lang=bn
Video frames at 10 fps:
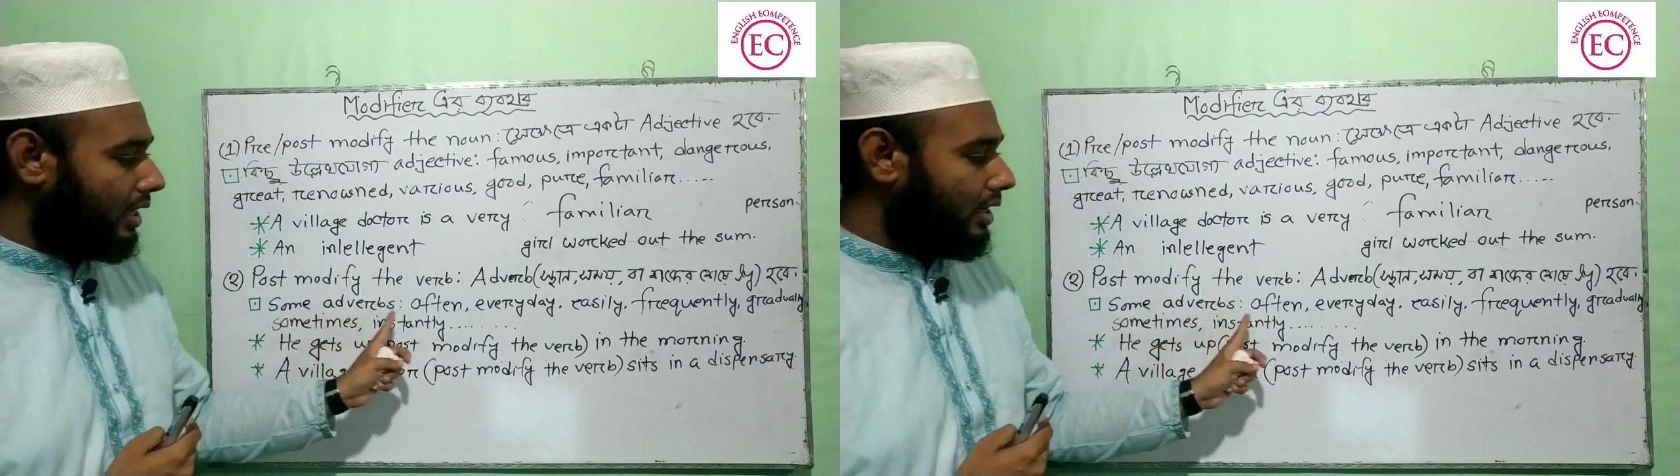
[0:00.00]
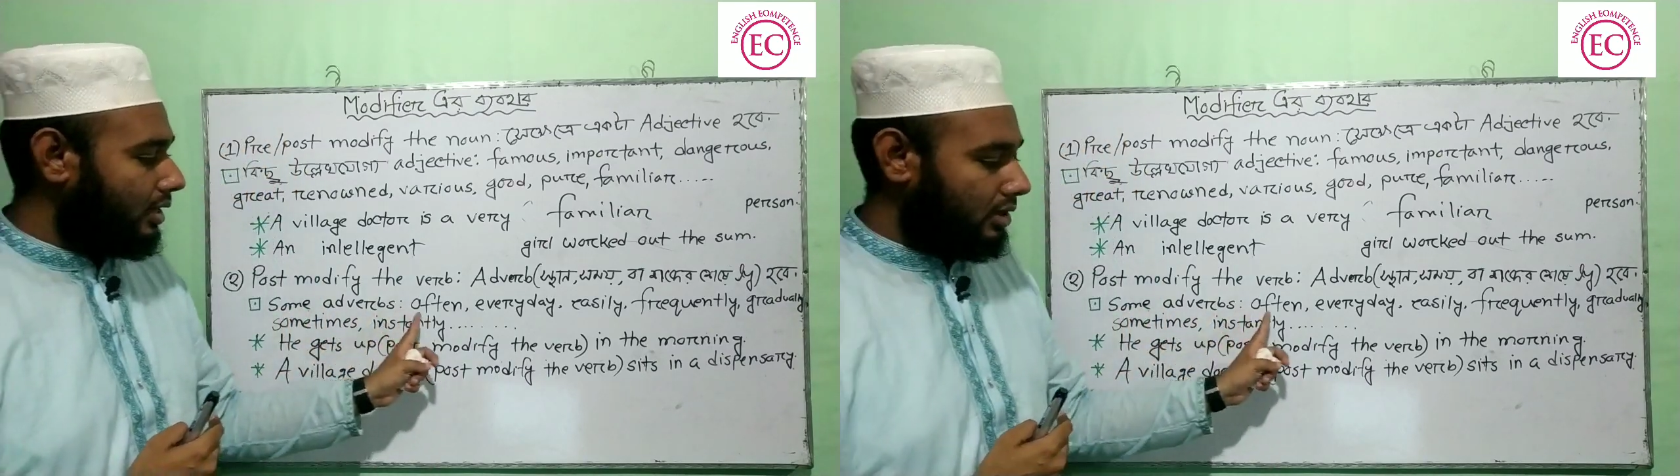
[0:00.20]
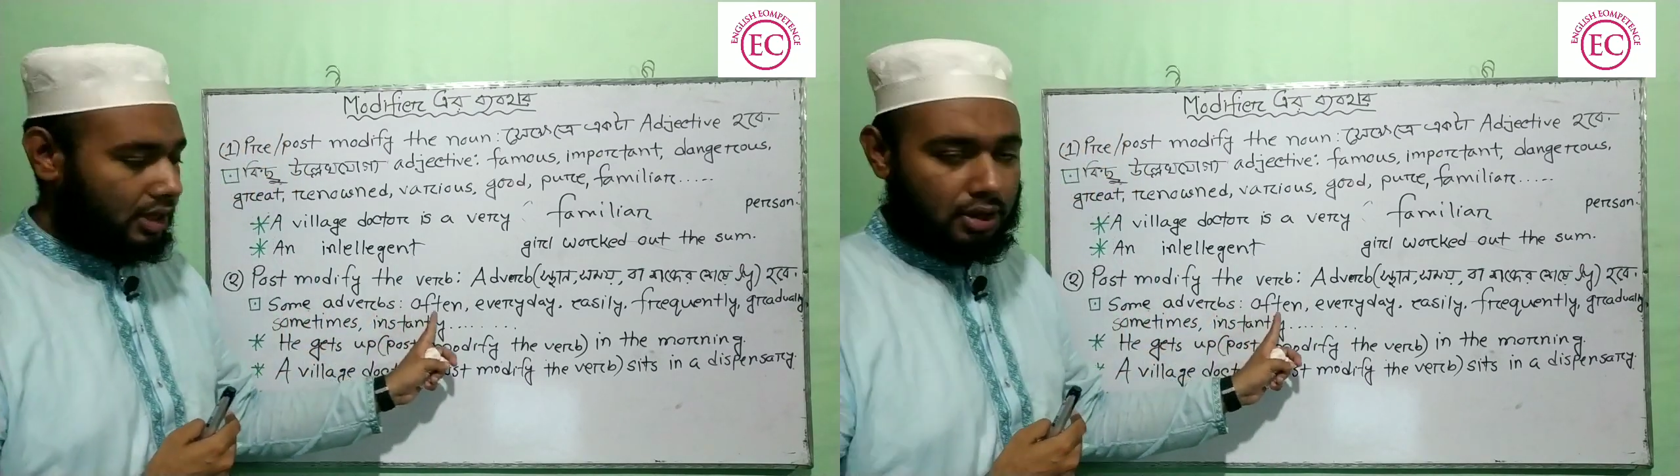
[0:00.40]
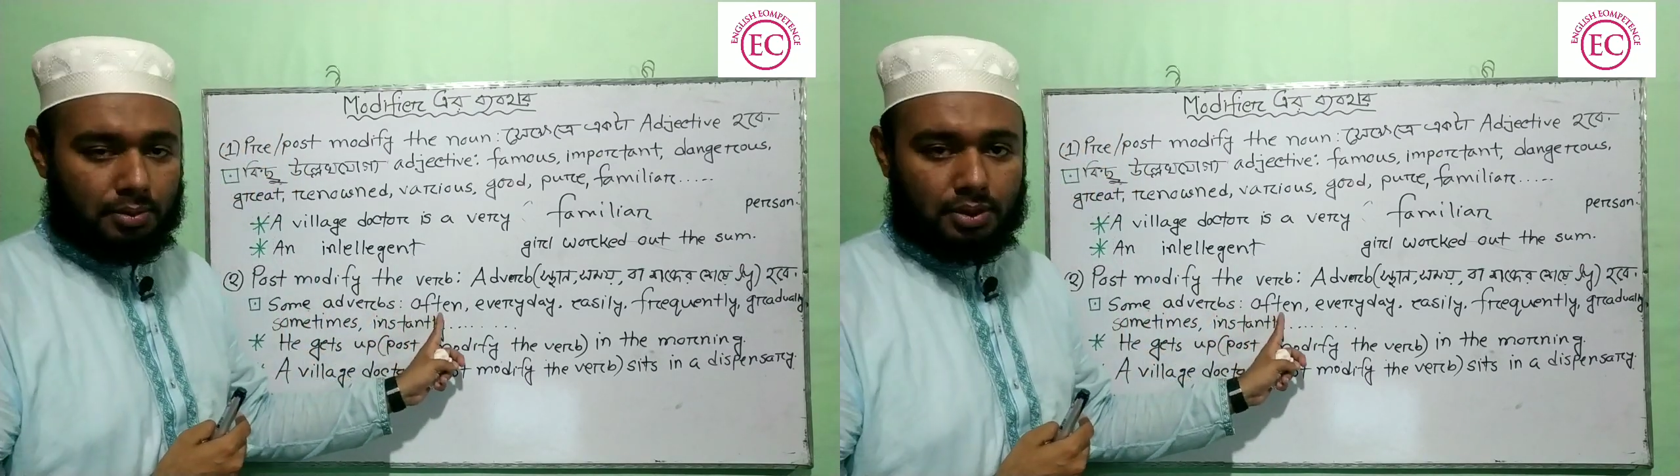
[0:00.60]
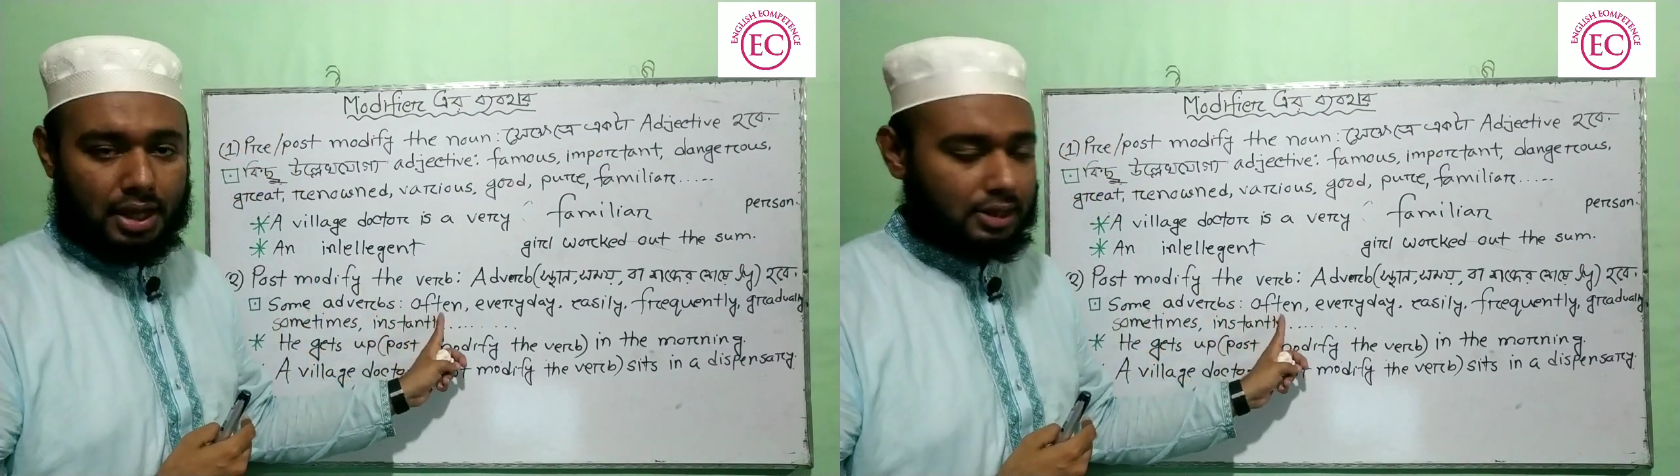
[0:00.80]
দেখি
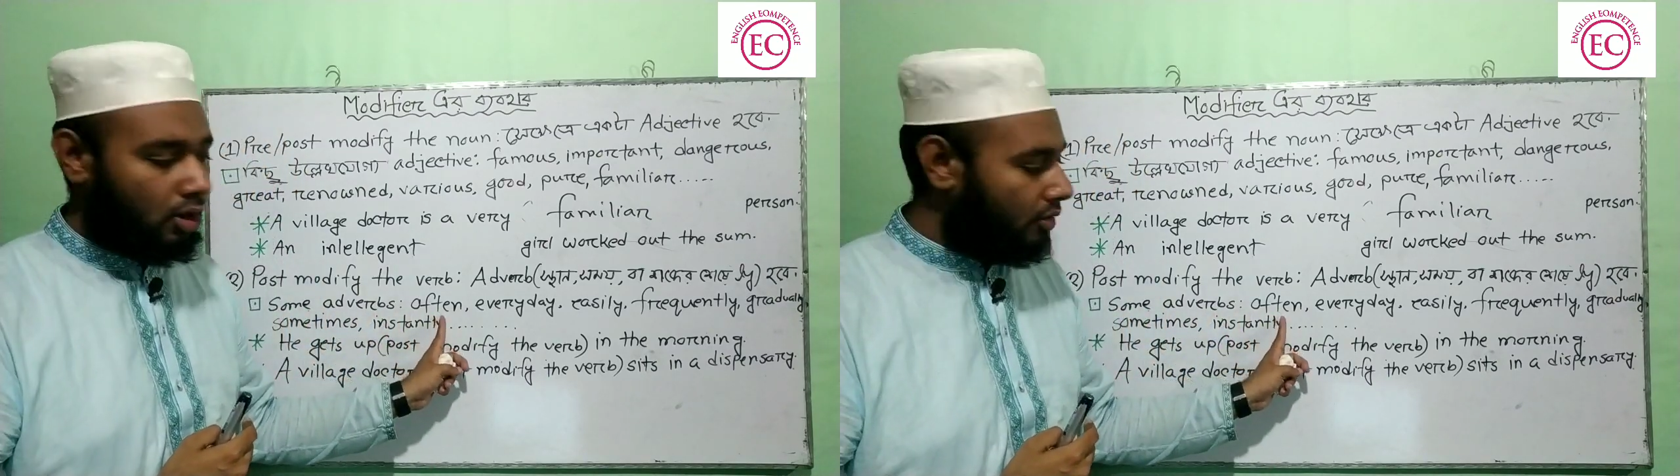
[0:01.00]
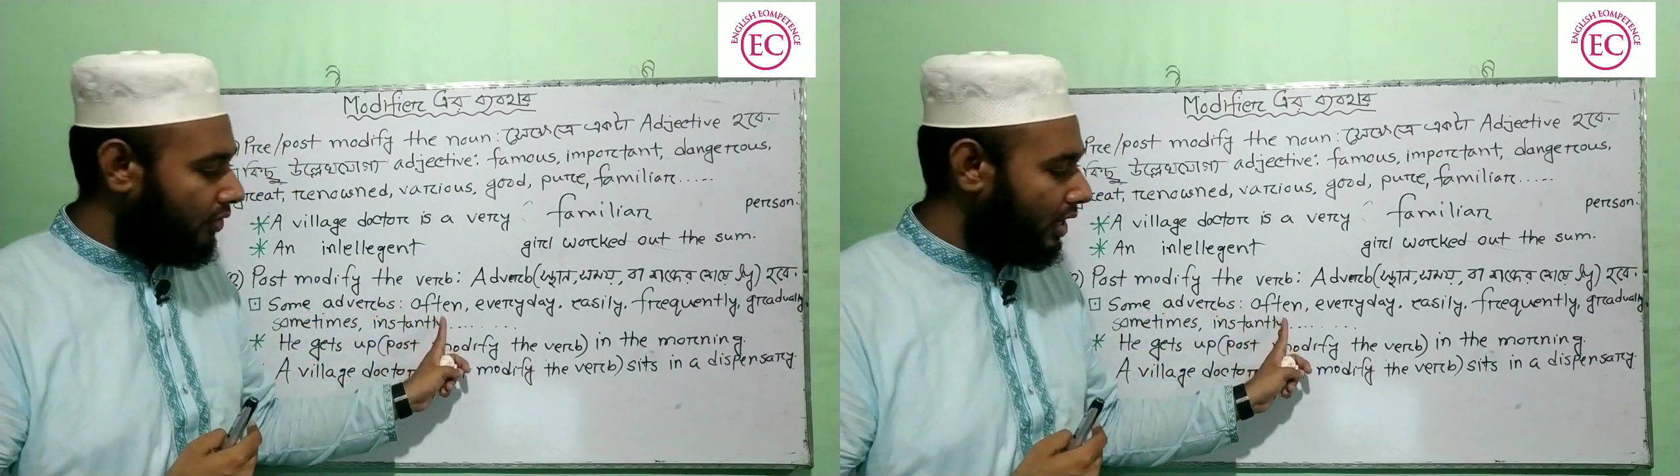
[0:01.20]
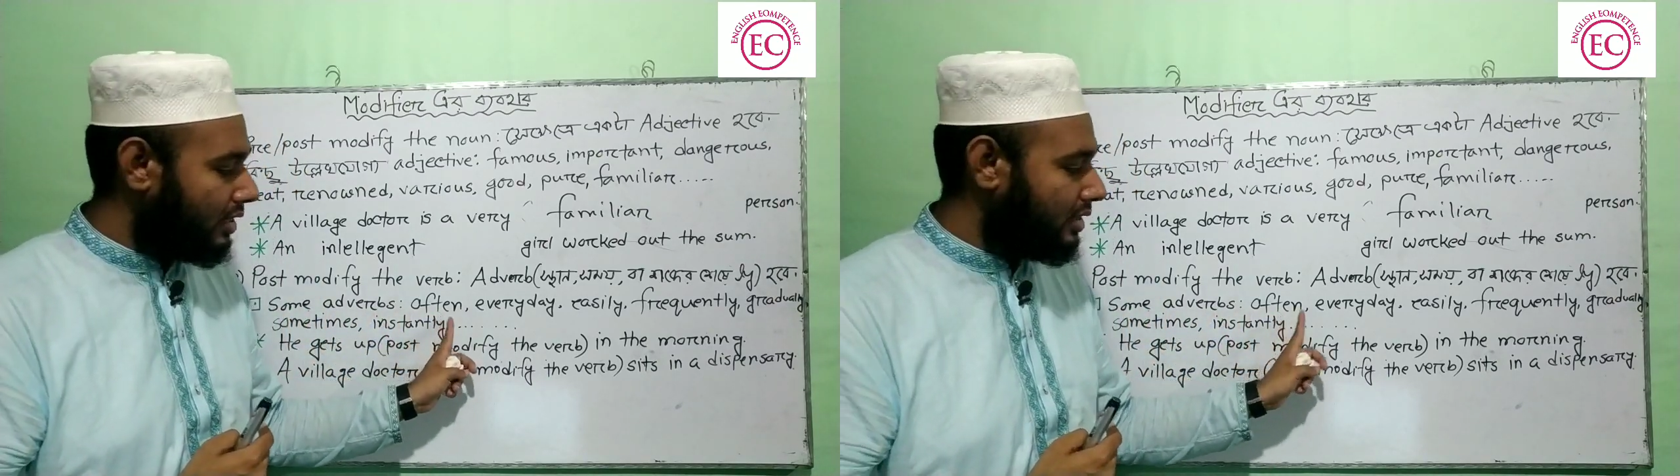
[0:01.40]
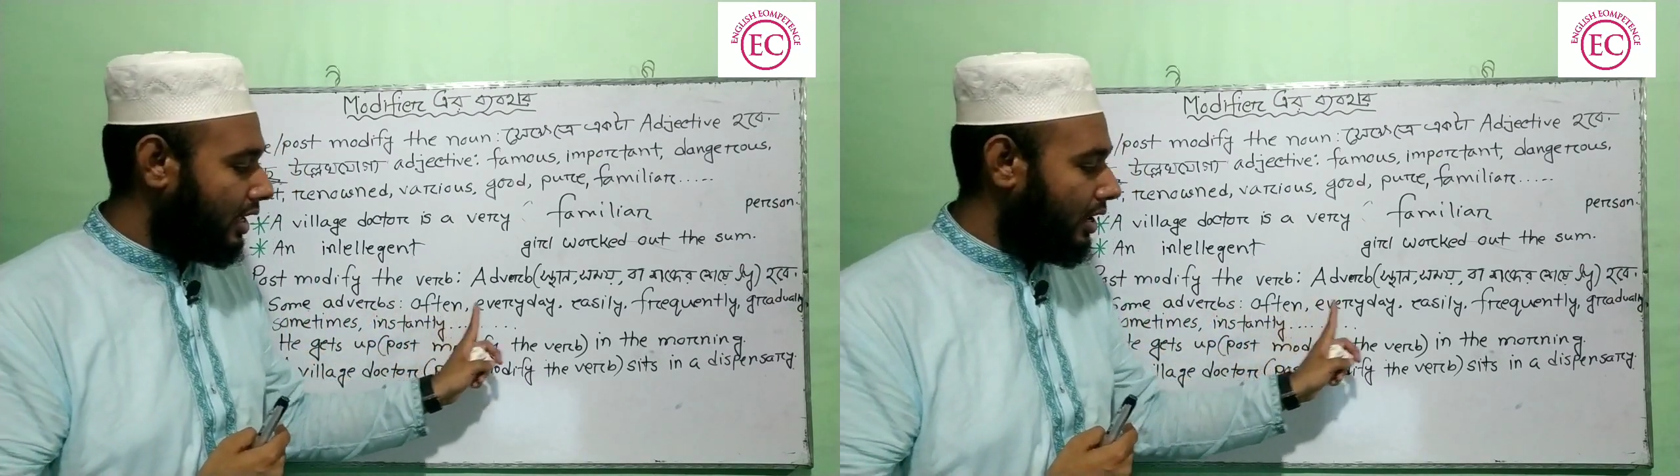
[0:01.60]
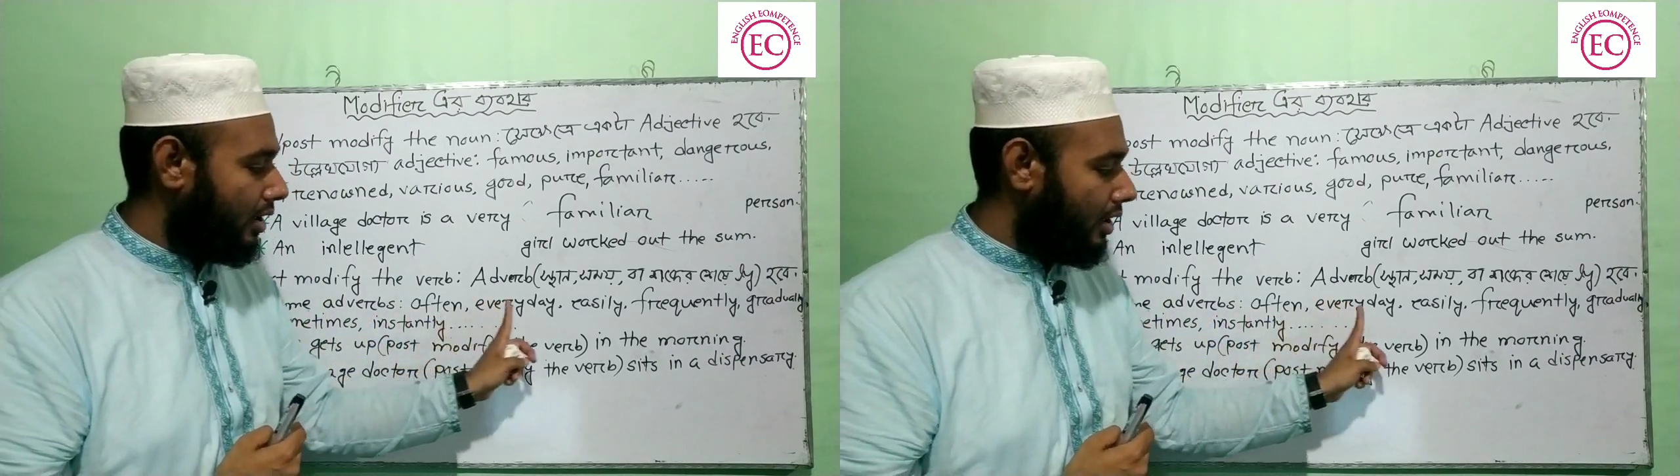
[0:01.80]
সেগুলোর মধ্যে আছে অফেন আছে